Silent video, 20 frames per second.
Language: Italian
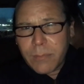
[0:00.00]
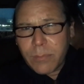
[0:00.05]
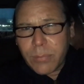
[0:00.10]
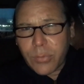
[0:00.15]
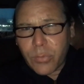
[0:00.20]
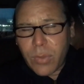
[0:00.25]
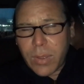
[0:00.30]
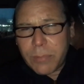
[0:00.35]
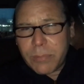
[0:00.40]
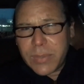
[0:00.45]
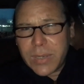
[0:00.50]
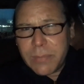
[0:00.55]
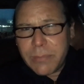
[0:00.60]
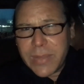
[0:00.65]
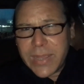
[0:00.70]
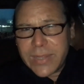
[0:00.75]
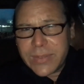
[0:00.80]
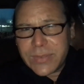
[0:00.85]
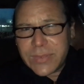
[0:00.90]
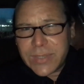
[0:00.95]

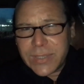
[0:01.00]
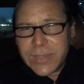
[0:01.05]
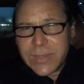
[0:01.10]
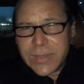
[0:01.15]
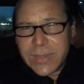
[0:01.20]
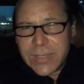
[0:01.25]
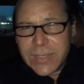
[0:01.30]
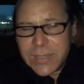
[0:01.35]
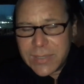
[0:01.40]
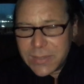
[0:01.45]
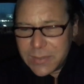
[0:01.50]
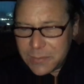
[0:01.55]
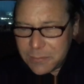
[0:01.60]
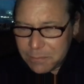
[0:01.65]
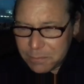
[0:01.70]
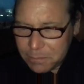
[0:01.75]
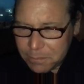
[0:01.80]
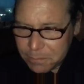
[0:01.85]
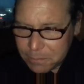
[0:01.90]
probabilmente di...